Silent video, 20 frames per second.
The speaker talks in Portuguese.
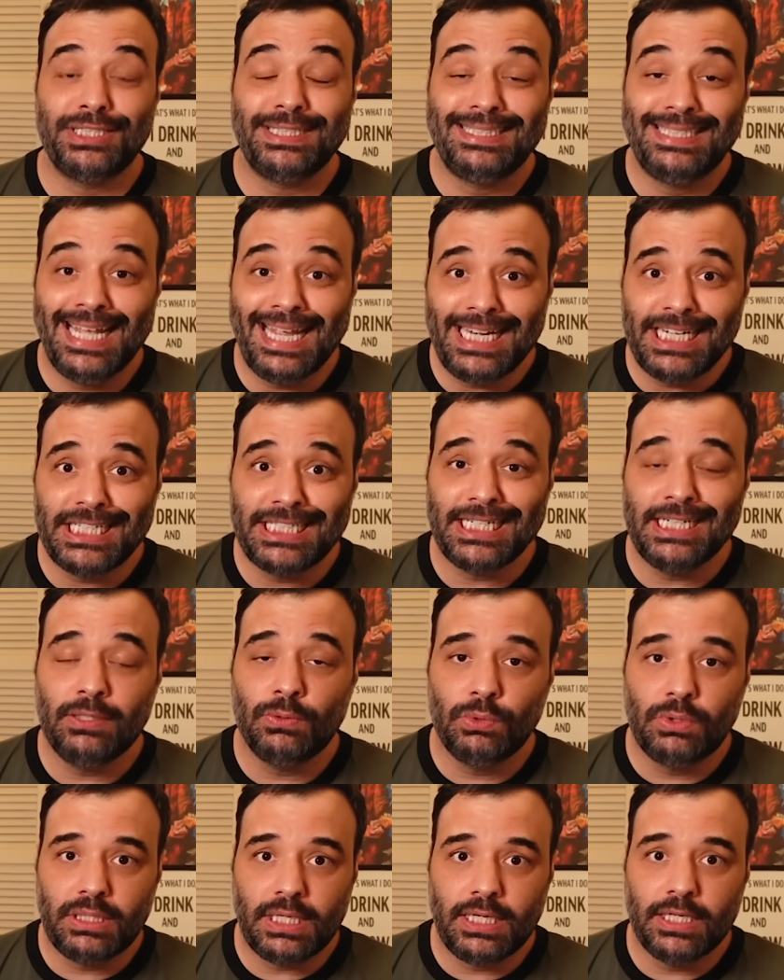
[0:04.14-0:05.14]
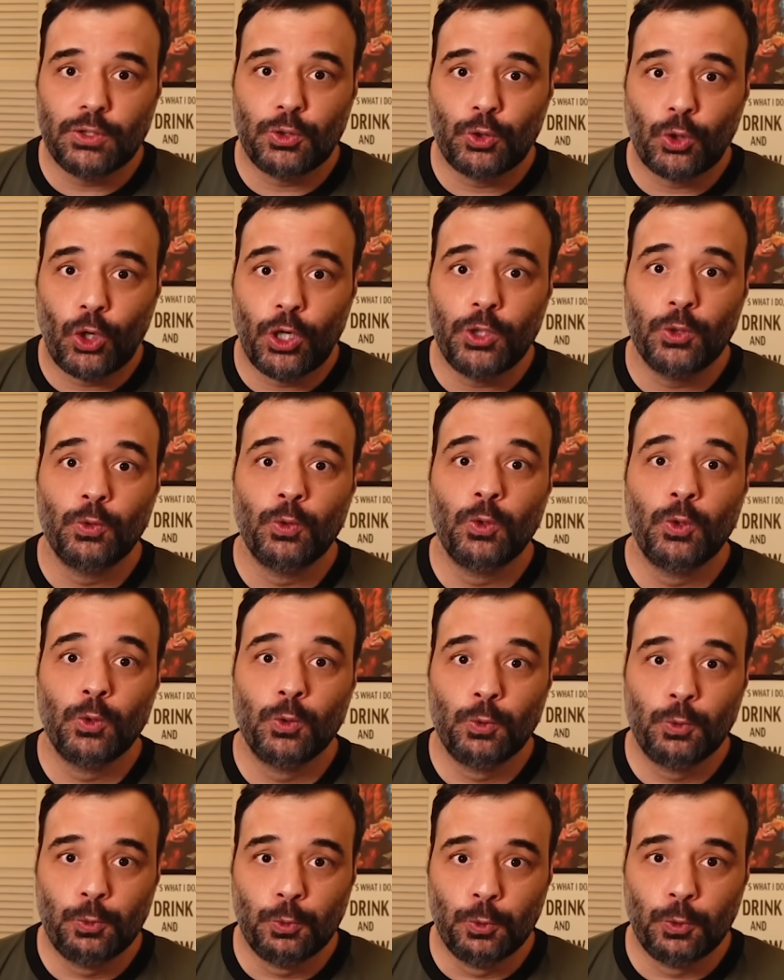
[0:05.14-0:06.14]
deixem o território
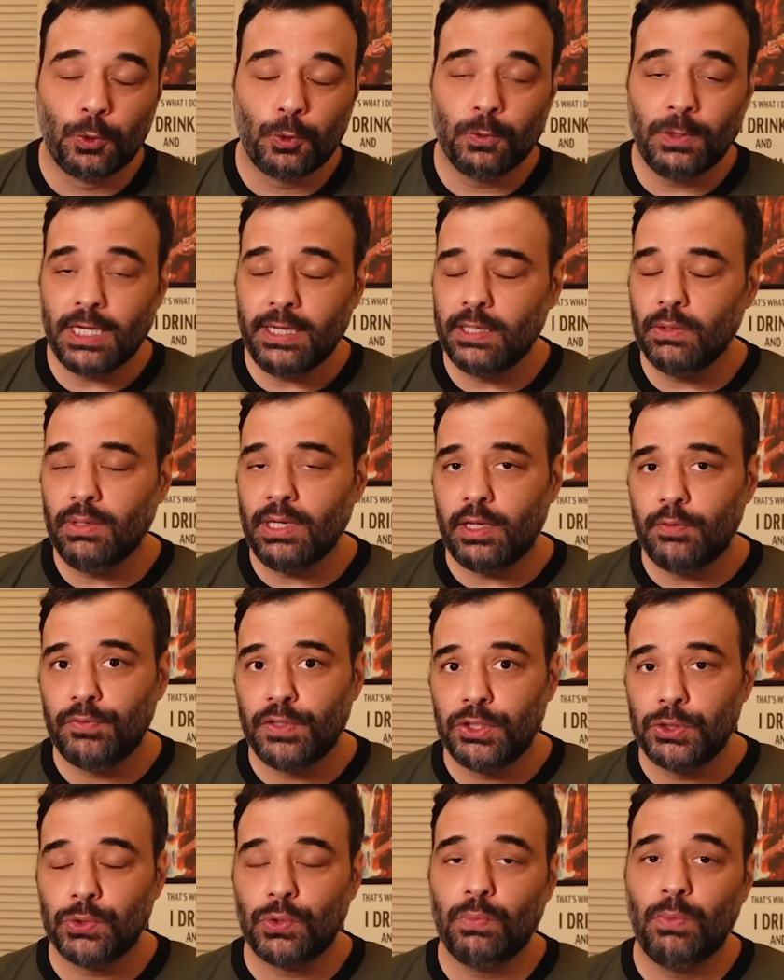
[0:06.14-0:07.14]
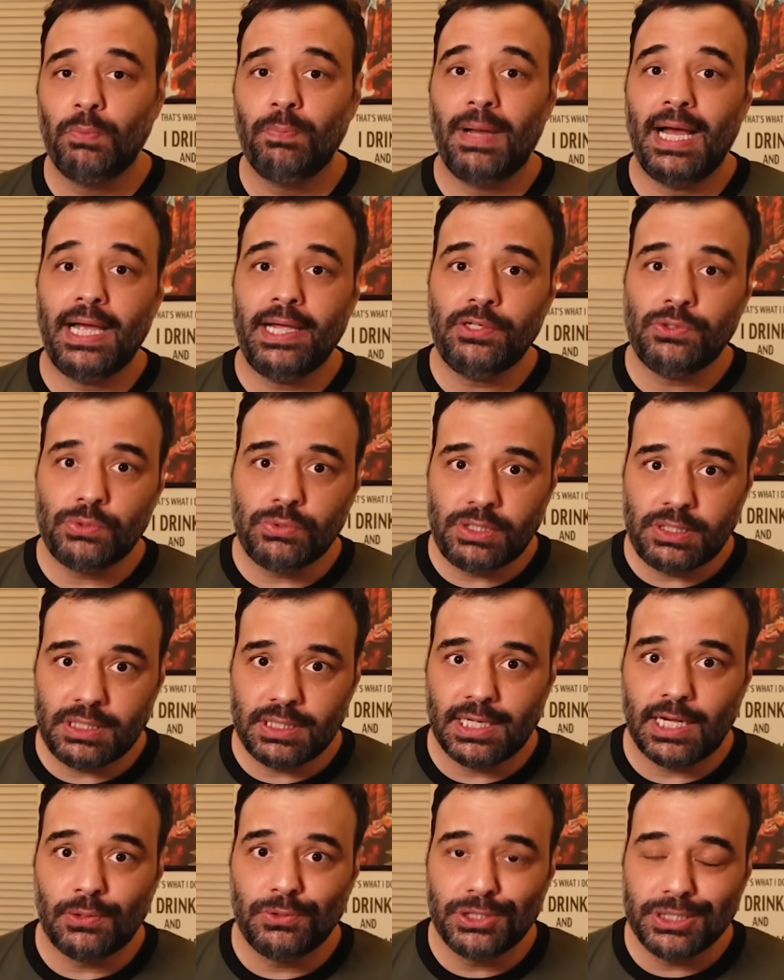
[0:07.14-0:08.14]
turco, naquilo que é visto como mais um
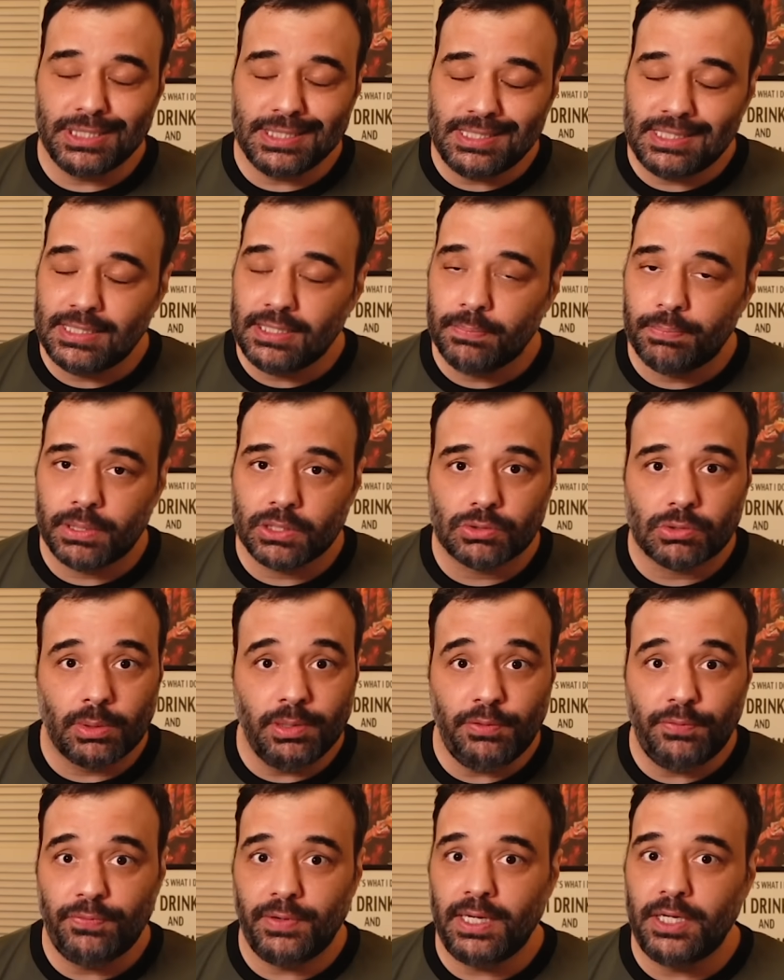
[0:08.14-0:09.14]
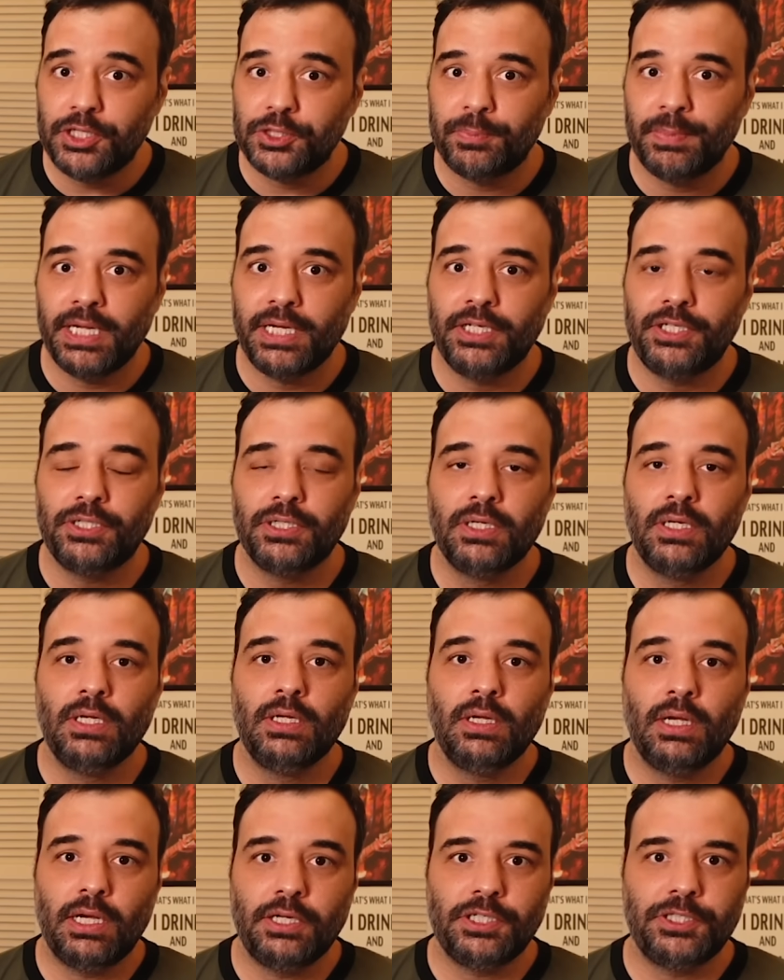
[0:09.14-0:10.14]
sinal de que sim, pessoal, infelizmente
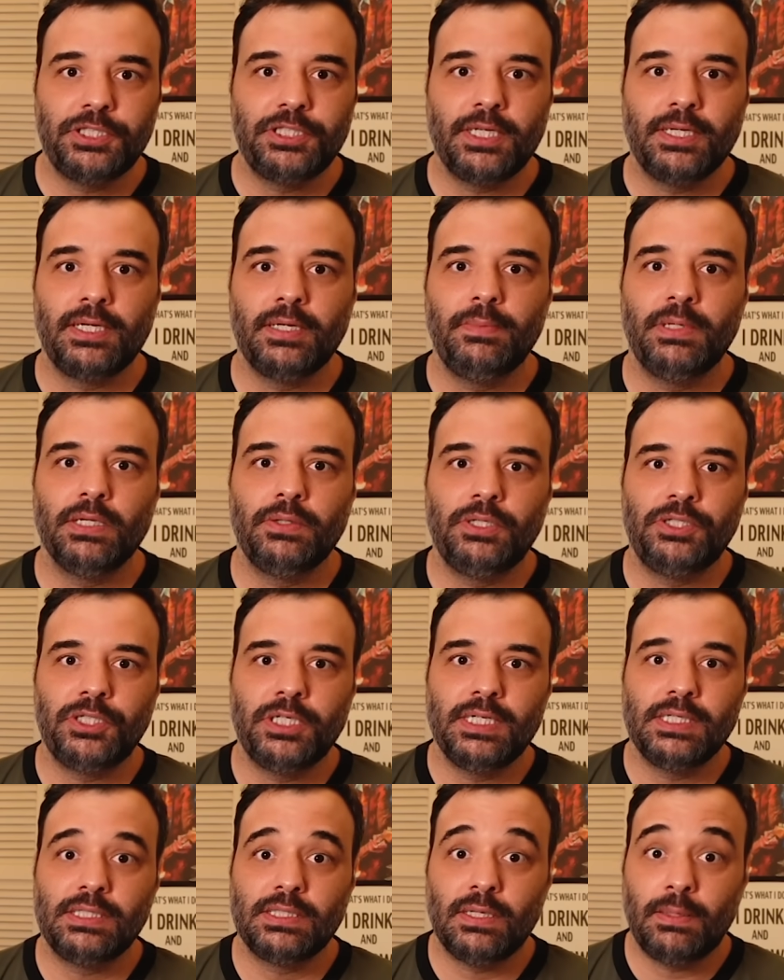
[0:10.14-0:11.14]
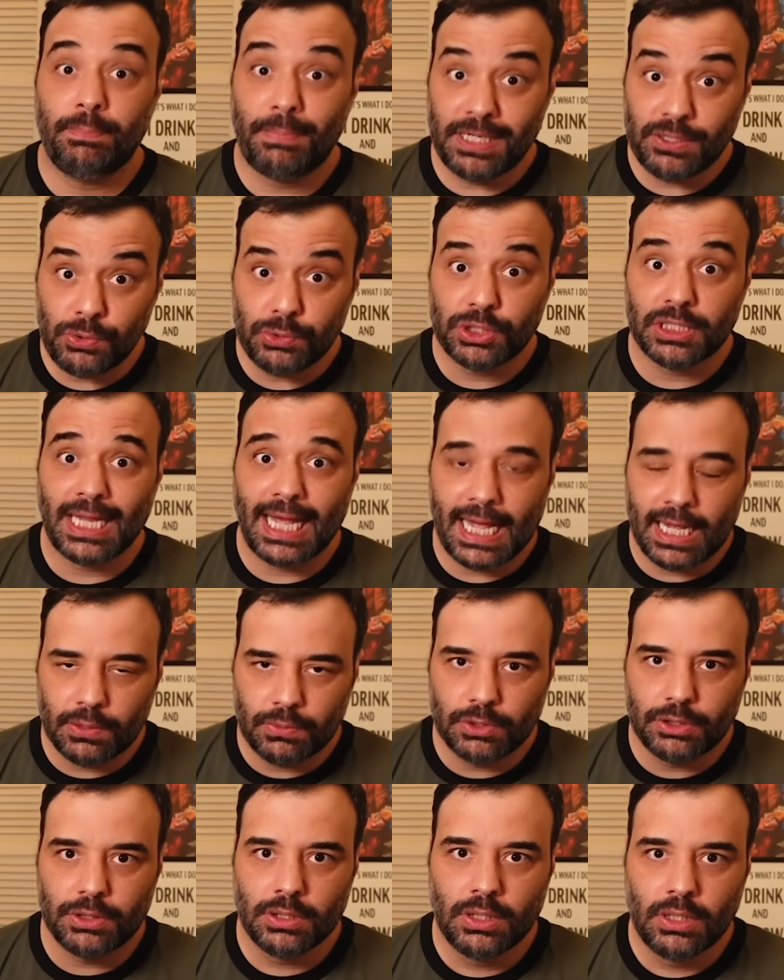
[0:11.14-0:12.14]
a gente está caminhando em direção a passos
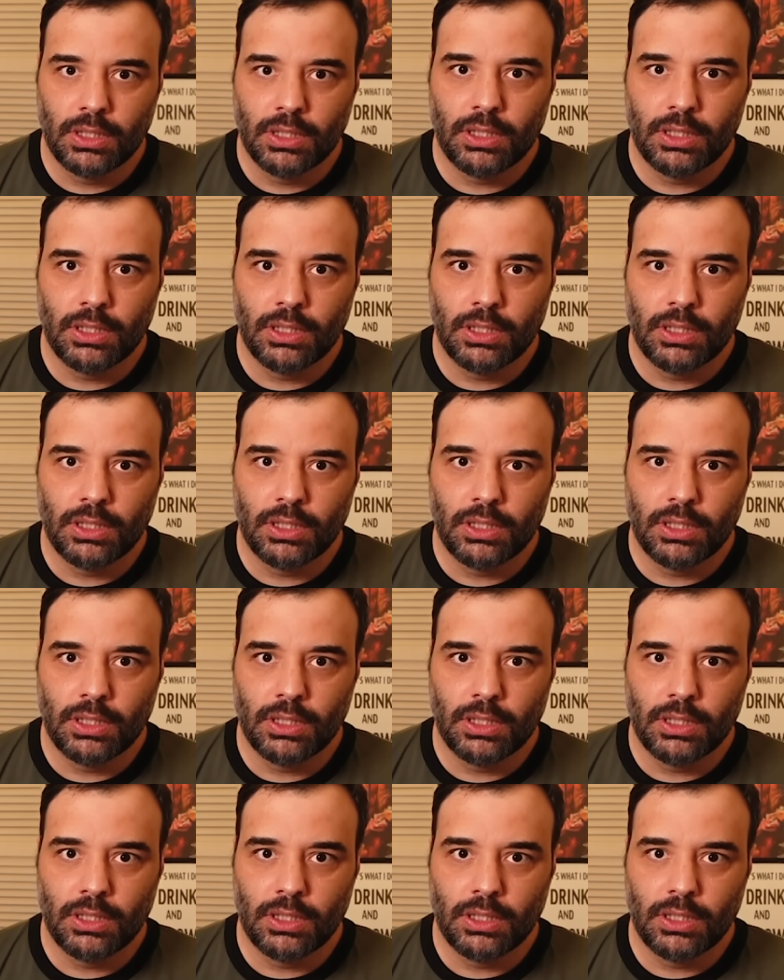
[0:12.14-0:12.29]
largos